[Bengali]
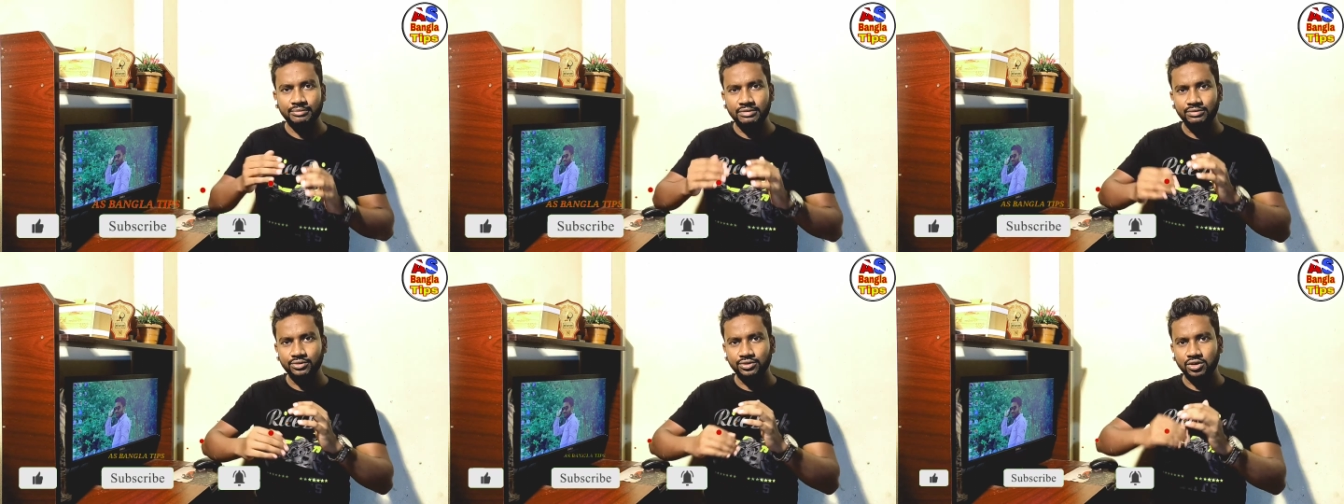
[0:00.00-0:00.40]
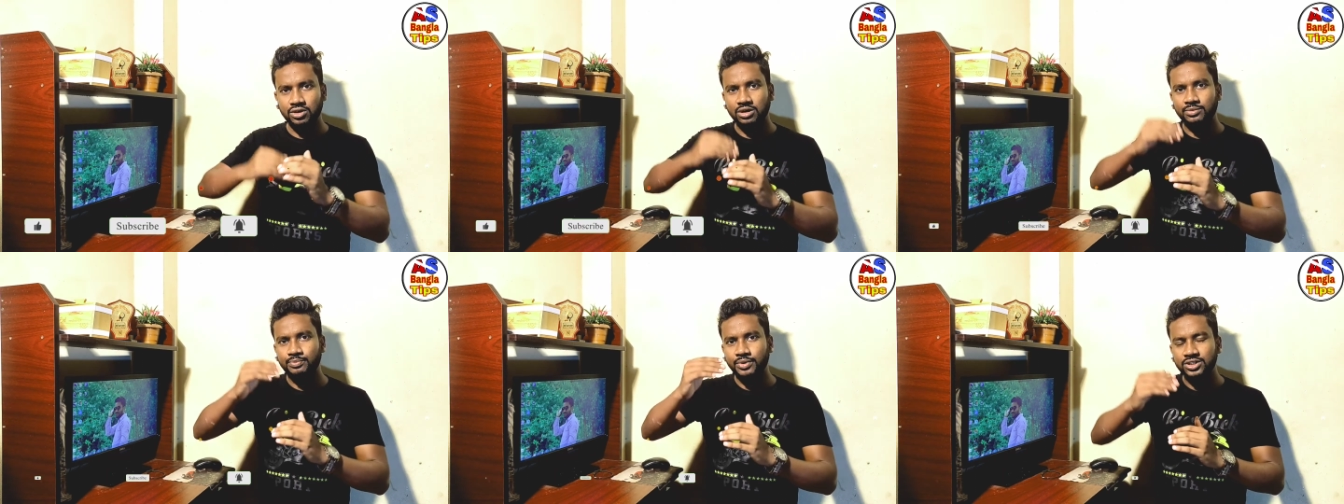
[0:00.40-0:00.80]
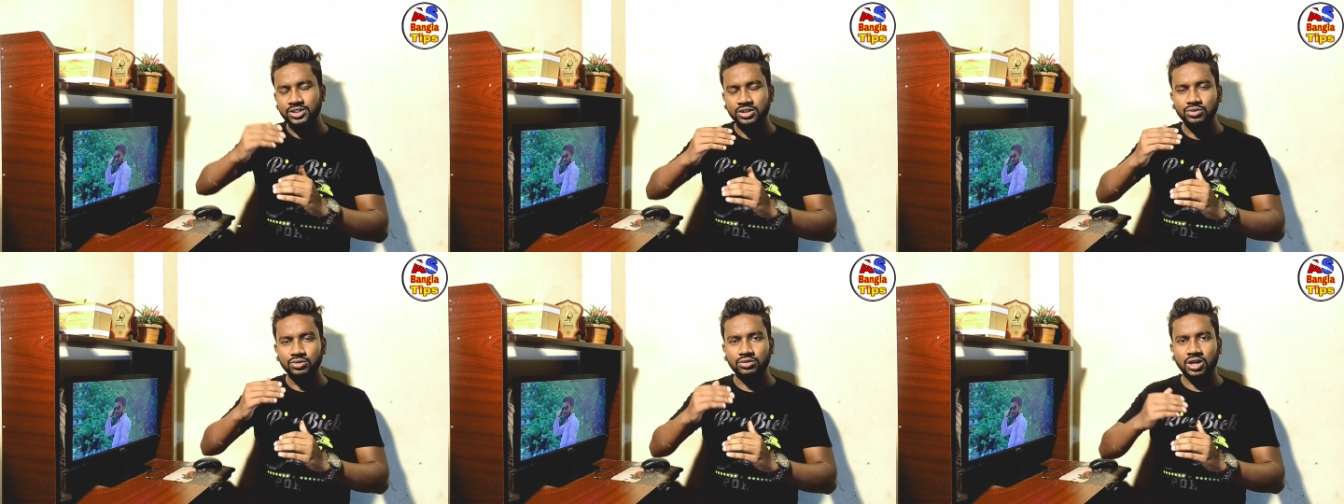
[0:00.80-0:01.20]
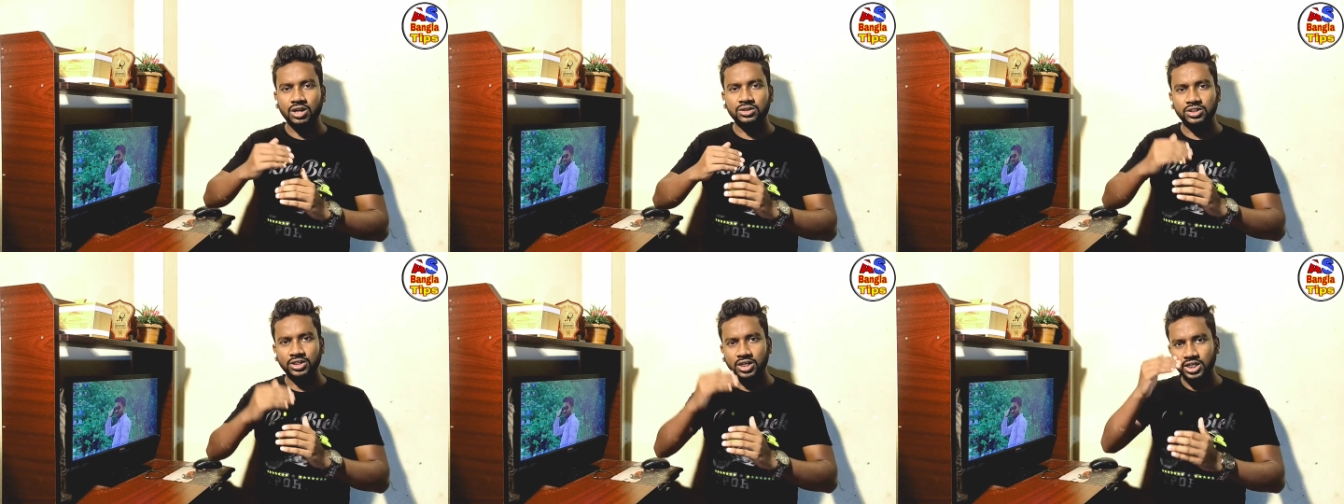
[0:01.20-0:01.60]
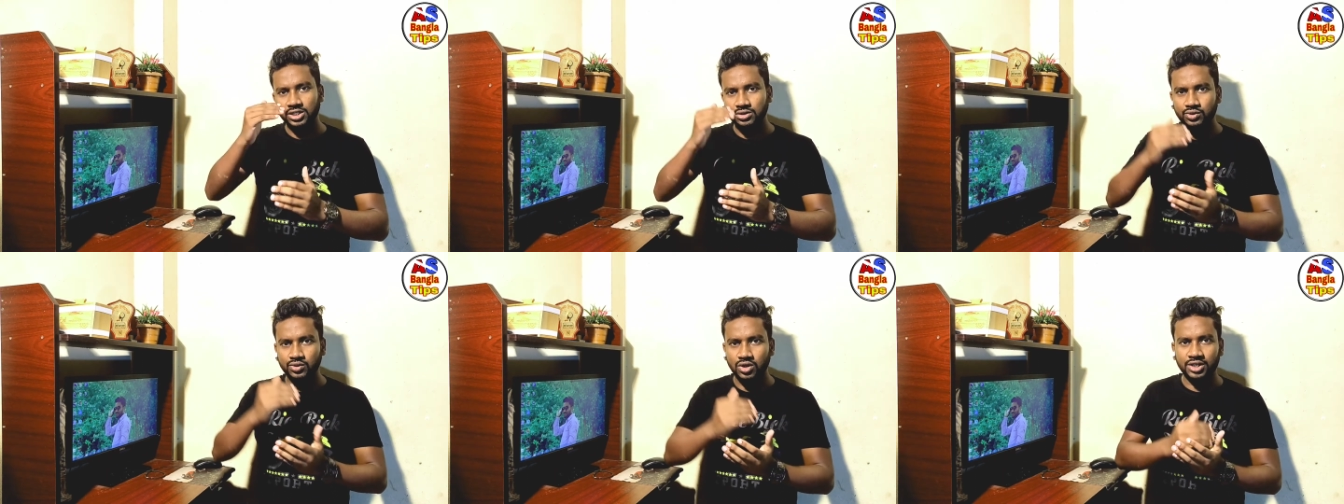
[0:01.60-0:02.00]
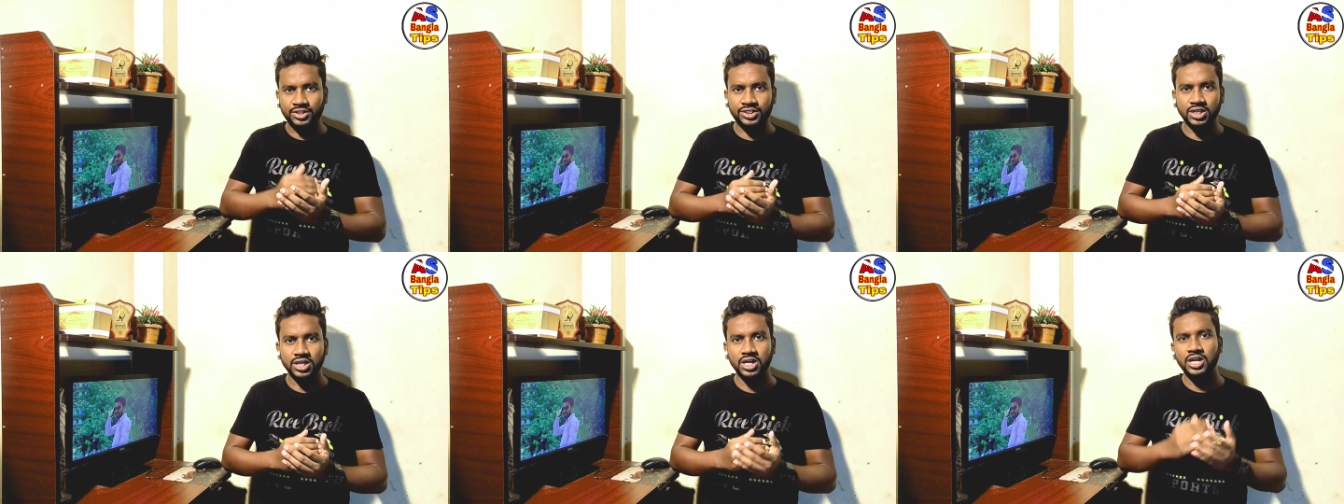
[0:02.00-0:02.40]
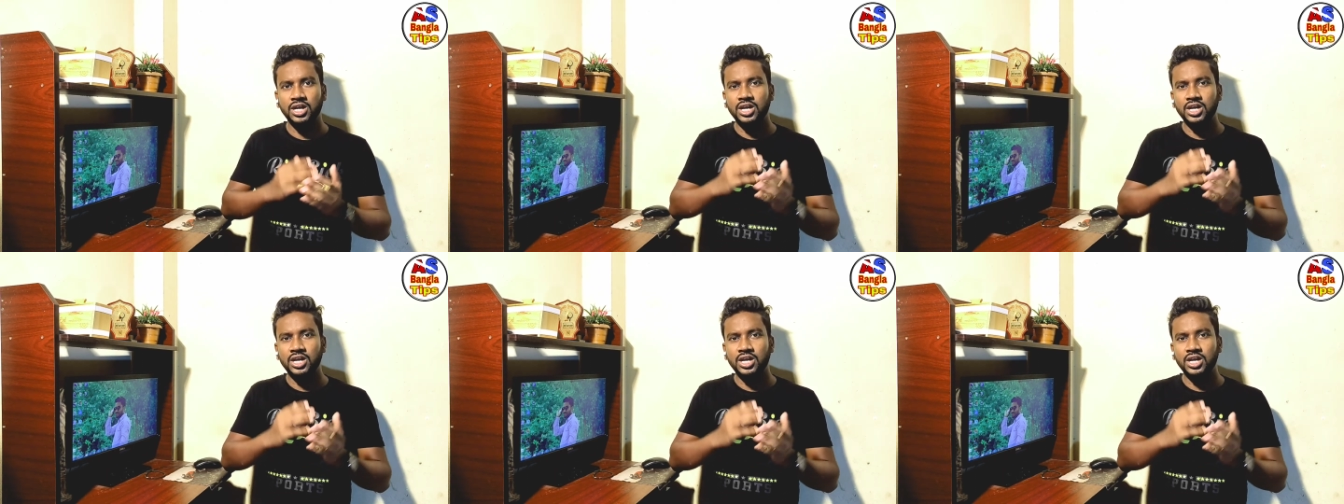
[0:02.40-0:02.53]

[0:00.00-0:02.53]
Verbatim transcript: বিভিন্ন ধরনের পেজ কিন্তু তারা সেখানে কিন্তু চলে আসে